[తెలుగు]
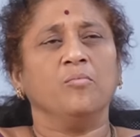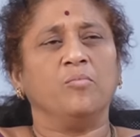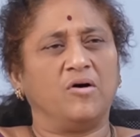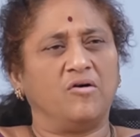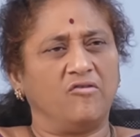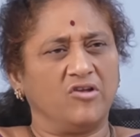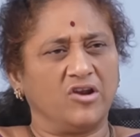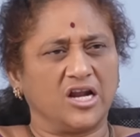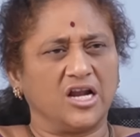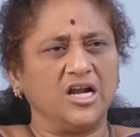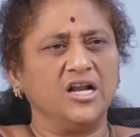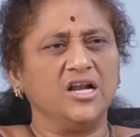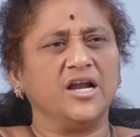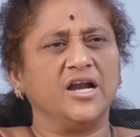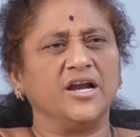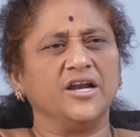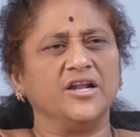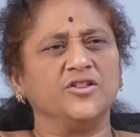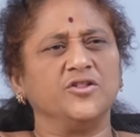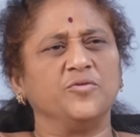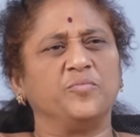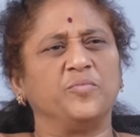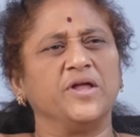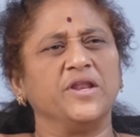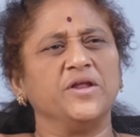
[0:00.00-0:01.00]
పవన్ కళ్యాణ్
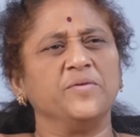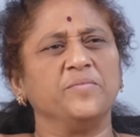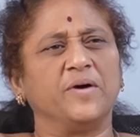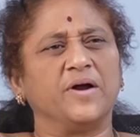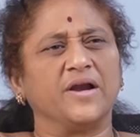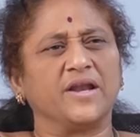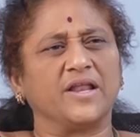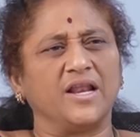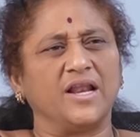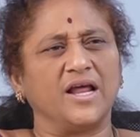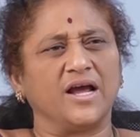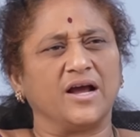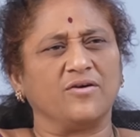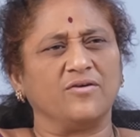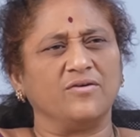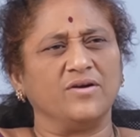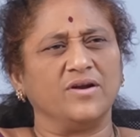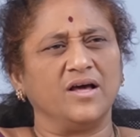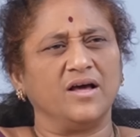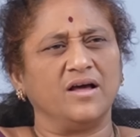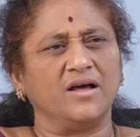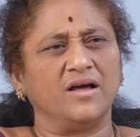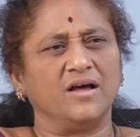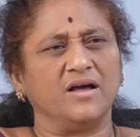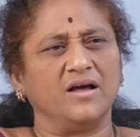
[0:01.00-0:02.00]
ఏదో పరిపాట
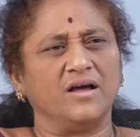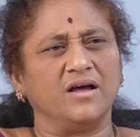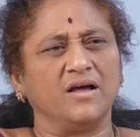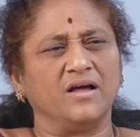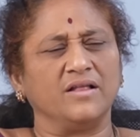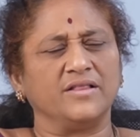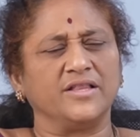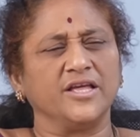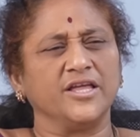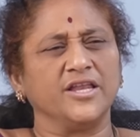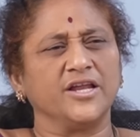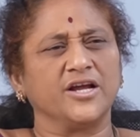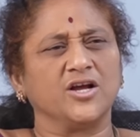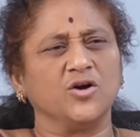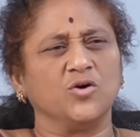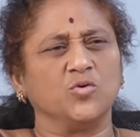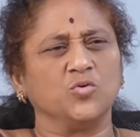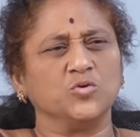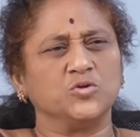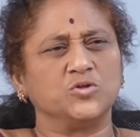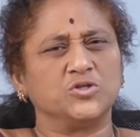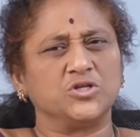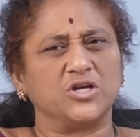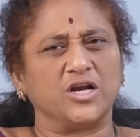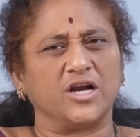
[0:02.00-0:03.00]
లేకుండా తీరిగ్గా
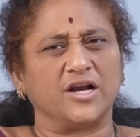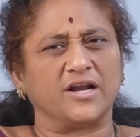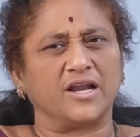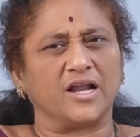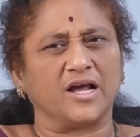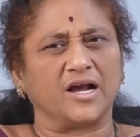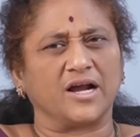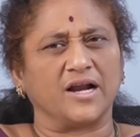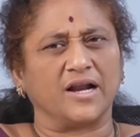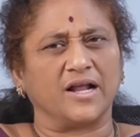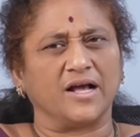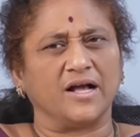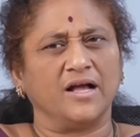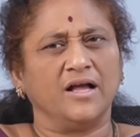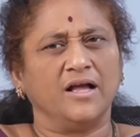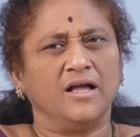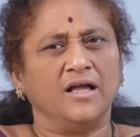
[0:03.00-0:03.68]
కూర్చున్నట్లు అక్కడ